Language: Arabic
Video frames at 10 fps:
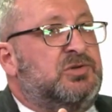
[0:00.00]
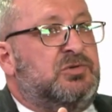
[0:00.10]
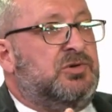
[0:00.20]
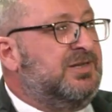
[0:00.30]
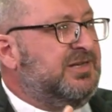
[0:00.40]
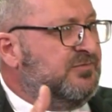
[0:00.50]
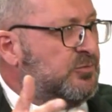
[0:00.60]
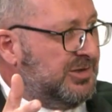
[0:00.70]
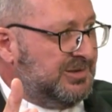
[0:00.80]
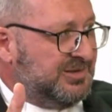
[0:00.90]
انه احنا كيف
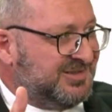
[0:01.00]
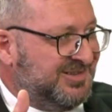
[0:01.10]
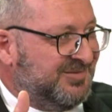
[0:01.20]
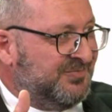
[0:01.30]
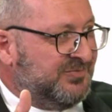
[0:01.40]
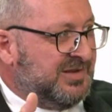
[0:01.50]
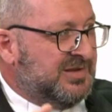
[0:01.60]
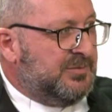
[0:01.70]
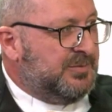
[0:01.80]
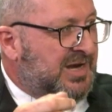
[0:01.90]
مخلصين
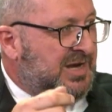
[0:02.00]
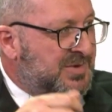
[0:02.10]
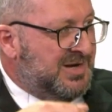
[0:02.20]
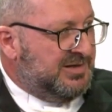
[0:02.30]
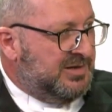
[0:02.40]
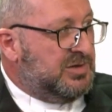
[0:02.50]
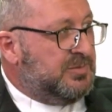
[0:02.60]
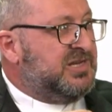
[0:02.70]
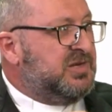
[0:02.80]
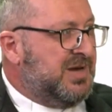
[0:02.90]
باعمالنا ولا
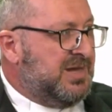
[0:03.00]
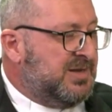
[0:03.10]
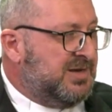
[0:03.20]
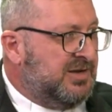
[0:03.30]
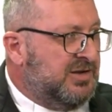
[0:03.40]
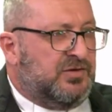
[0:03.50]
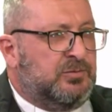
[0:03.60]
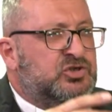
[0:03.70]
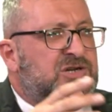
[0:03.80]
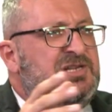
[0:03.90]
بايماننا
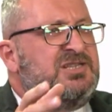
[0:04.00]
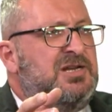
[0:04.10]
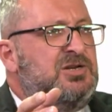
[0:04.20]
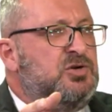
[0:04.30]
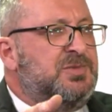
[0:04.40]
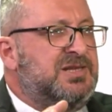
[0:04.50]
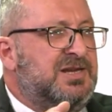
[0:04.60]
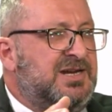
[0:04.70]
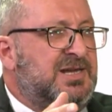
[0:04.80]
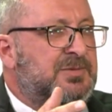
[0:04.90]
فمشكلتنا اليوم ان
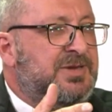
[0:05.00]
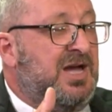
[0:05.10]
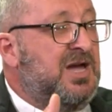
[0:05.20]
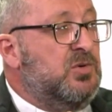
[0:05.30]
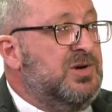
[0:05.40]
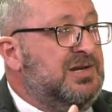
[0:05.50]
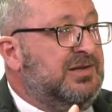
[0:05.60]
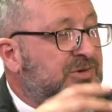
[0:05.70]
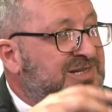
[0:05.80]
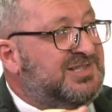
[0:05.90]
احنا بنحاول
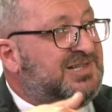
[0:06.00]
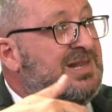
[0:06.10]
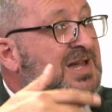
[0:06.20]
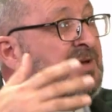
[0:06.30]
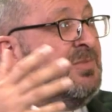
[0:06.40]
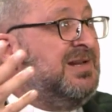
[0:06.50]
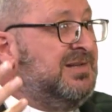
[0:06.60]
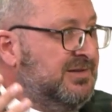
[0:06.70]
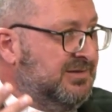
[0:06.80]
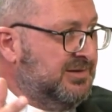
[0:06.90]
نركز على
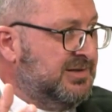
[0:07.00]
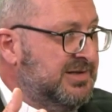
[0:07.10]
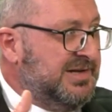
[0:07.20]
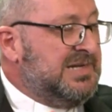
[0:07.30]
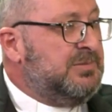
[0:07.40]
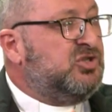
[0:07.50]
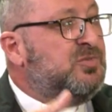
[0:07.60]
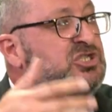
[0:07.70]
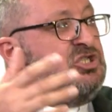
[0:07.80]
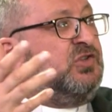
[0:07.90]
اعمالنا اللي
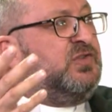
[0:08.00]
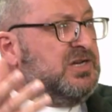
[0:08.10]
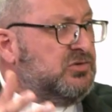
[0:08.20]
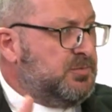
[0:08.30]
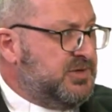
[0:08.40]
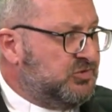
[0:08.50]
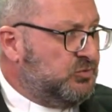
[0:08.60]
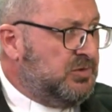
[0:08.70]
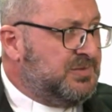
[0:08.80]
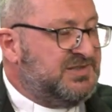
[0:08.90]
بتمجد فيها الرب
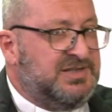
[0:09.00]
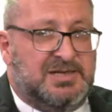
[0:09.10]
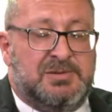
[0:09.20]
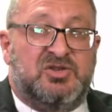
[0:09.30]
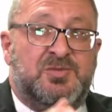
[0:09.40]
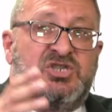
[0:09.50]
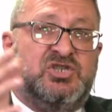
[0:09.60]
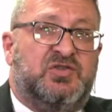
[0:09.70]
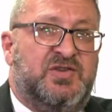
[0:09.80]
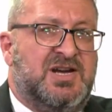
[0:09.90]
يسوع المسيح اللي
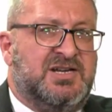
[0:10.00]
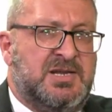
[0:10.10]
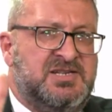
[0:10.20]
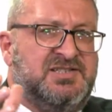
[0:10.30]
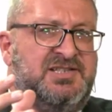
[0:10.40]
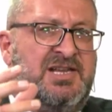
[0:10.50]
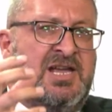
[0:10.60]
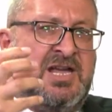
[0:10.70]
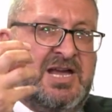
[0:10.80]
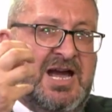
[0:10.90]
بتمجد فيها كنيستي
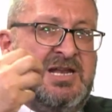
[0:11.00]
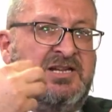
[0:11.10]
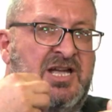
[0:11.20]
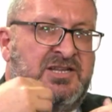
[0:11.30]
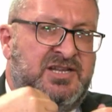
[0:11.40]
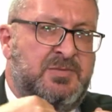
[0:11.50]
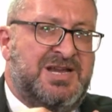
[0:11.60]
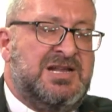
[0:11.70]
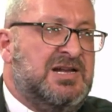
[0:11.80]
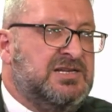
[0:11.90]
اللي انتمي
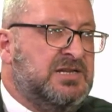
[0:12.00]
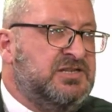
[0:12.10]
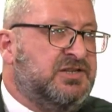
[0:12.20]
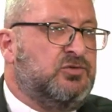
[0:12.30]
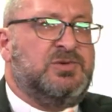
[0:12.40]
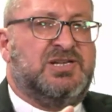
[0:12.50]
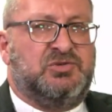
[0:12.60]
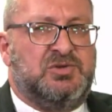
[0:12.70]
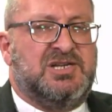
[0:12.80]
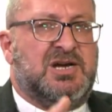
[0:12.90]
الها الكنيسه الروم
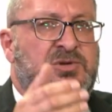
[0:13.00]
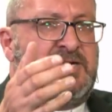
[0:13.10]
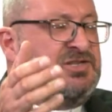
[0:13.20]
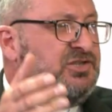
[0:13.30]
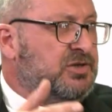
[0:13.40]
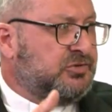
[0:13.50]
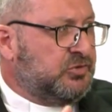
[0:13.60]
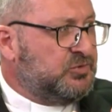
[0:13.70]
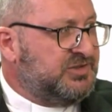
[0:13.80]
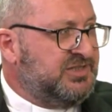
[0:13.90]
الكاثوليك او الكنيسه
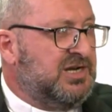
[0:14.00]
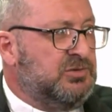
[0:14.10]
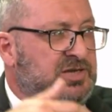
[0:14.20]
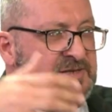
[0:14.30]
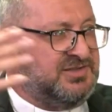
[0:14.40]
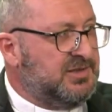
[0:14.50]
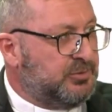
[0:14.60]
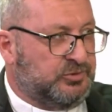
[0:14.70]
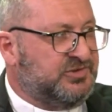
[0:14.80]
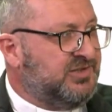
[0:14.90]
الارثوذكسيه او الكنيسه
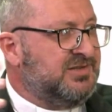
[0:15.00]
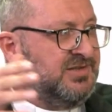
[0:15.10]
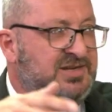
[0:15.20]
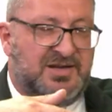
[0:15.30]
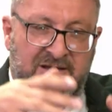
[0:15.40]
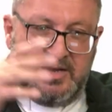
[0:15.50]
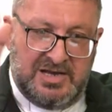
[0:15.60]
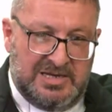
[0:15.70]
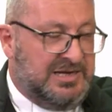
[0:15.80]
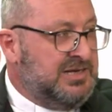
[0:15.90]
البروتستانتيه
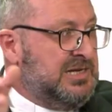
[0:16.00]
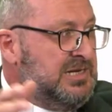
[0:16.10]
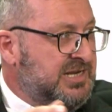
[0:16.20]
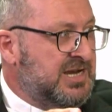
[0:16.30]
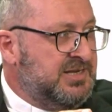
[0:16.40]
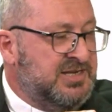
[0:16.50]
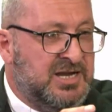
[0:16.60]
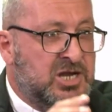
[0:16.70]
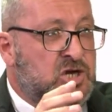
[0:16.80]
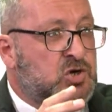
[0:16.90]

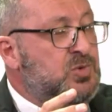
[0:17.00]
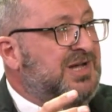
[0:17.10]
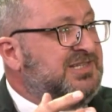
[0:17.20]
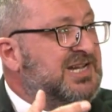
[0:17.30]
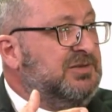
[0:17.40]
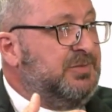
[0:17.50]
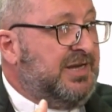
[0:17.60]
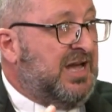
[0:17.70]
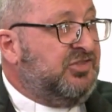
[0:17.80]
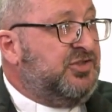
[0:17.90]
الانجليكانيه كل واحد قاعد
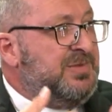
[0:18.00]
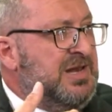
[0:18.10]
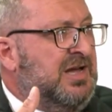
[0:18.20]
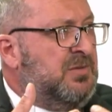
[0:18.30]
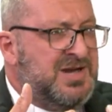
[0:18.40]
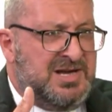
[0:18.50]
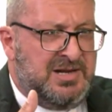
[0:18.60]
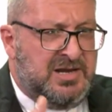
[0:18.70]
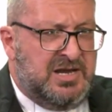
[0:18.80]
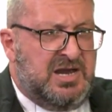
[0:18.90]
بيعظم
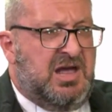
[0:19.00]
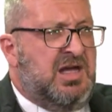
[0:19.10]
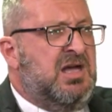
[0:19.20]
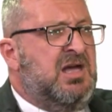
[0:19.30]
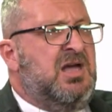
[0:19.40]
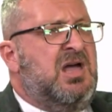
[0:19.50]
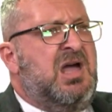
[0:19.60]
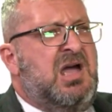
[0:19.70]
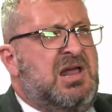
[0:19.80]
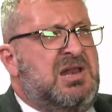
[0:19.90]
الاعمال آه،
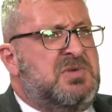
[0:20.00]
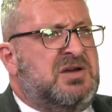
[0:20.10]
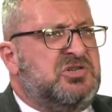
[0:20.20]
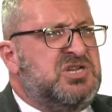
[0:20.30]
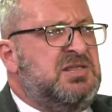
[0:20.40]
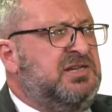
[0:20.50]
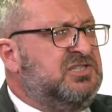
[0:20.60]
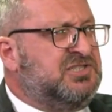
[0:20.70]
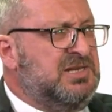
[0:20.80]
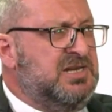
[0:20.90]
احلى مهرجان عيد صليب